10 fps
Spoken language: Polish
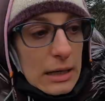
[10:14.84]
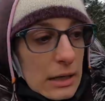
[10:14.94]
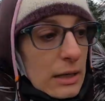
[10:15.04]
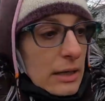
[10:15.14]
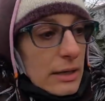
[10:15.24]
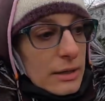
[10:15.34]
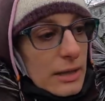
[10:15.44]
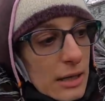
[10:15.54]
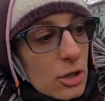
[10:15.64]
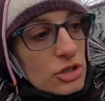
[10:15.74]
Ale
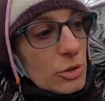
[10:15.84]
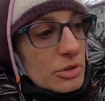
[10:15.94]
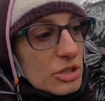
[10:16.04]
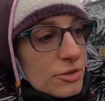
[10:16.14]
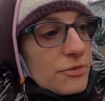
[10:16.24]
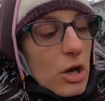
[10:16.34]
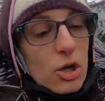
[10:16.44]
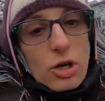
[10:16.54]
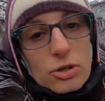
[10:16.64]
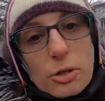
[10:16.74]
ja osobiście
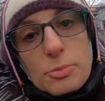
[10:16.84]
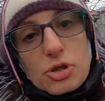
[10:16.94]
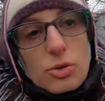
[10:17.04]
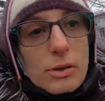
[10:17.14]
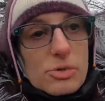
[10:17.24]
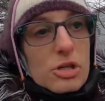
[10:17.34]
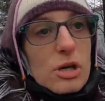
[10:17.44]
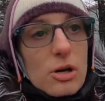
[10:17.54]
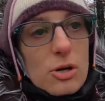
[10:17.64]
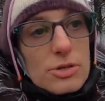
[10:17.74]
wielokrotnie poczułam się
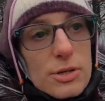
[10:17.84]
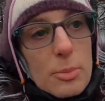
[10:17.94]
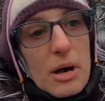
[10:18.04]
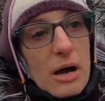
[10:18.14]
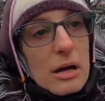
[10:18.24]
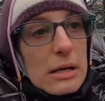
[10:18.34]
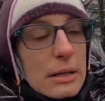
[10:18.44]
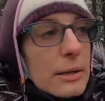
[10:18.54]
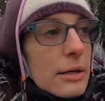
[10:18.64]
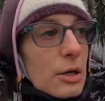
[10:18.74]
jako osoba,
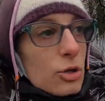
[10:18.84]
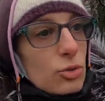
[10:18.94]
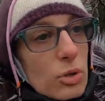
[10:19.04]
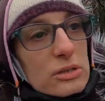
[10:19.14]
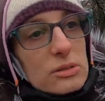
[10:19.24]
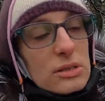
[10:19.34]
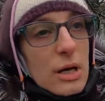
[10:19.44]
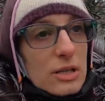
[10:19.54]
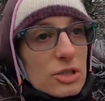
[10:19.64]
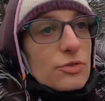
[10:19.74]
która
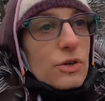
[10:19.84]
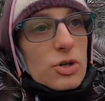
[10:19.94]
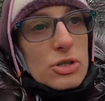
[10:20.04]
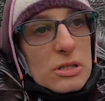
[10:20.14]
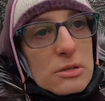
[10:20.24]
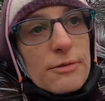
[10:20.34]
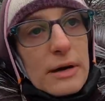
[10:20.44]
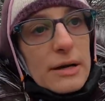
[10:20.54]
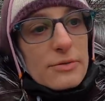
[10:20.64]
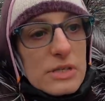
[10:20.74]
została gdzieś
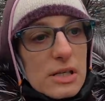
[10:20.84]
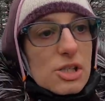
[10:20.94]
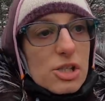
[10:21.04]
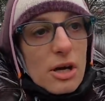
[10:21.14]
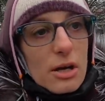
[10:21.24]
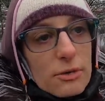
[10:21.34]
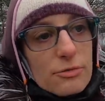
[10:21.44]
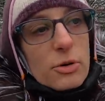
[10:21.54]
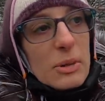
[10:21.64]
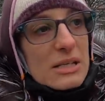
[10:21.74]
wykorzystywana w sensie
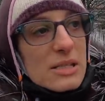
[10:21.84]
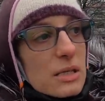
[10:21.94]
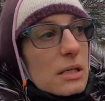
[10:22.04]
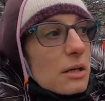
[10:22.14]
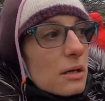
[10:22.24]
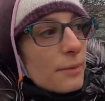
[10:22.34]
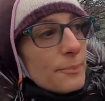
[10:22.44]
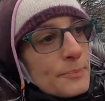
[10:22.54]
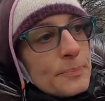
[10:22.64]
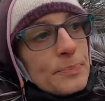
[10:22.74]
informacji i
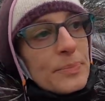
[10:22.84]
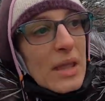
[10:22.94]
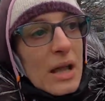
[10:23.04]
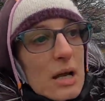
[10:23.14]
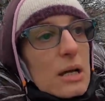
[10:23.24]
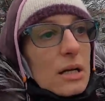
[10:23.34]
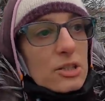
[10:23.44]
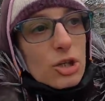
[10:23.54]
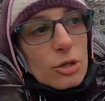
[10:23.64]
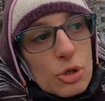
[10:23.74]

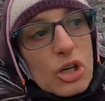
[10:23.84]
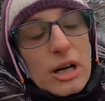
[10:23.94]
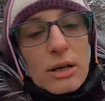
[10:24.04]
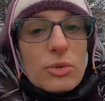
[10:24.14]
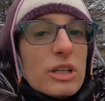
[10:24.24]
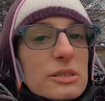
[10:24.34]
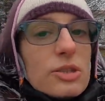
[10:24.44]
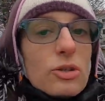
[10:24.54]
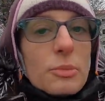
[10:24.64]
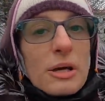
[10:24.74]
dlatego mój kanał nie
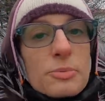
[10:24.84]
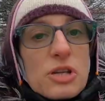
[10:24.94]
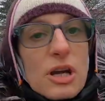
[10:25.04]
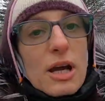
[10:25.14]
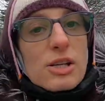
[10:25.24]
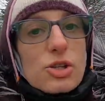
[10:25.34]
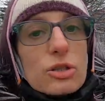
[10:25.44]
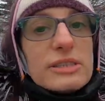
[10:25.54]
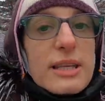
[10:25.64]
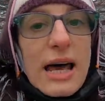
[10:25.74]
jest o tym, jak przyjechać
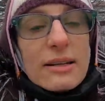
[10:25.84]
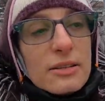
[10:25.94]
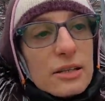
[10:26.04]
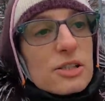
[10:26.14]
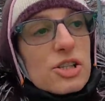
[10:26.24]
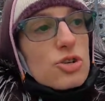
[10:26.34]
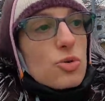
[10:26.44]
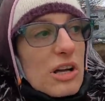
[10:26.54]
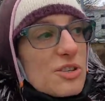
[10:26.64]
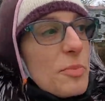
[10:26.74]
do Islandii, gdzie
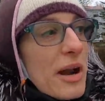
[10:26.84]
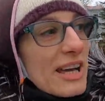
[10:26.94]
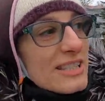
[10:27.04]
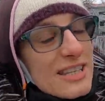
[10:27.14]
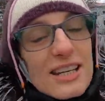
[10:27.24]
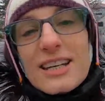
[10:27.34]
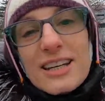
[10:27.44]
szukać pracy,